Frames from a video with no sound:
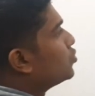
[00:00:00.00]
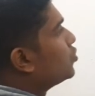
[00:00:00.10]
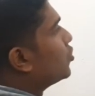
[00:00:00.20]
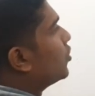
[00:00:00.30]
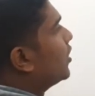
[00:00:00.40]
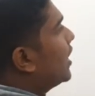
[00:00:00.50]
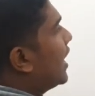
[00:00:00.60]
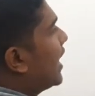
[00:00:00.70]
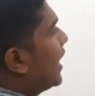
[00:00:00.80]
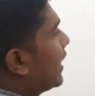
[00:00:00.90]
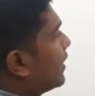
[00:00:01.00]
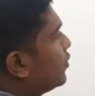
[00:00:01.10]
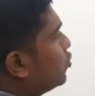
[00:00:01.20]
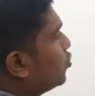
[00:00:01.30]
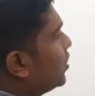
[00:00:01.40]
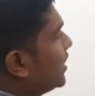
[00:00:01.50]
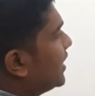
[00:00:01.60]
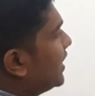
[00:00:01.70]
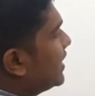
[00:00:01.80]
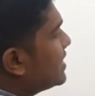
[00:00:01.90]
শূন্য এক দুই
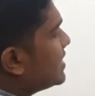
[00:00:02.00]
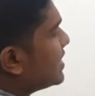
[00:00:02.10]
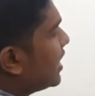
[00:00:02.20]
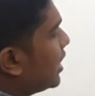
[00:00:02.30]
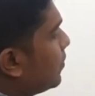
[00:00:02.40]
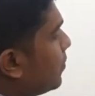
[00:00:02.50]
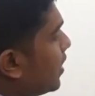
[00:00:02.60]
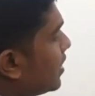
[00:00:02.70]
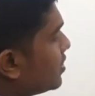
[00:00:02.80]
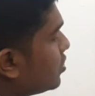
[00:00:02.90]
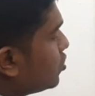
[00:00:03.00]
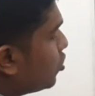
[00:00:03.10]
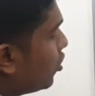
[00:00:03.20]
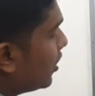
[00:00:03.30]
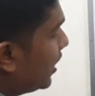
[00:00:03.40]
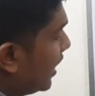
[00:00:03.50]
তিন চার পাঁচ ছয়